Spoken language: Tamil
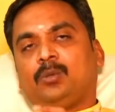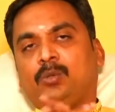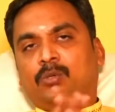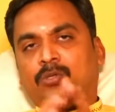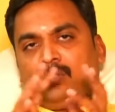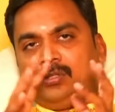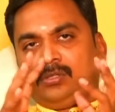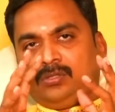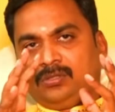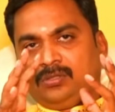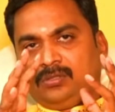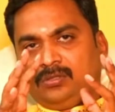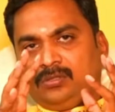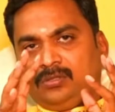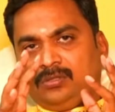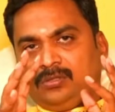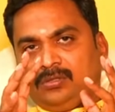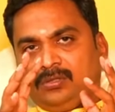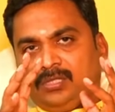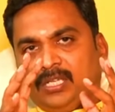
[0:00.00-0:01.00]
ஒரு
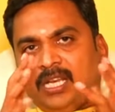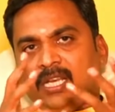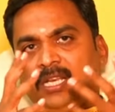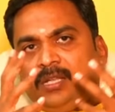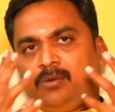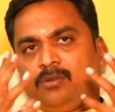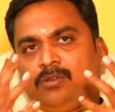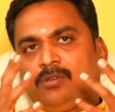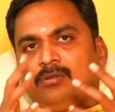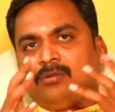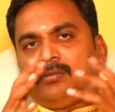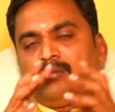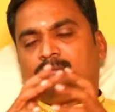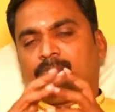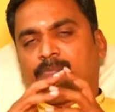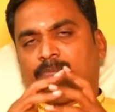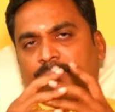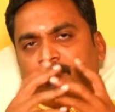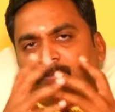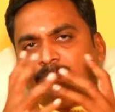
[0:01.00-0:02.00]
நல்ல ஒரு
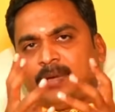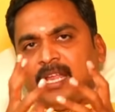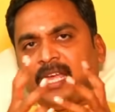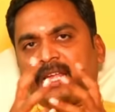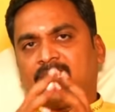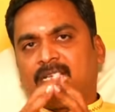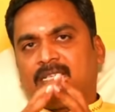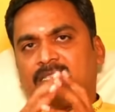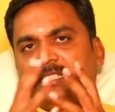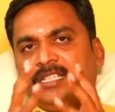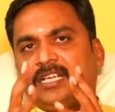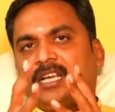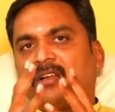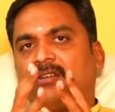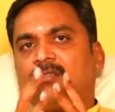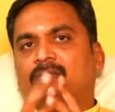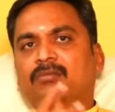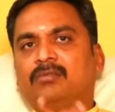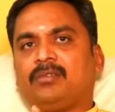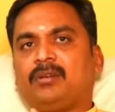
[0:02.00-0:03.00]
பிளானட்
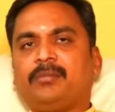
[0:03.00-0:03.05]
கிரகம்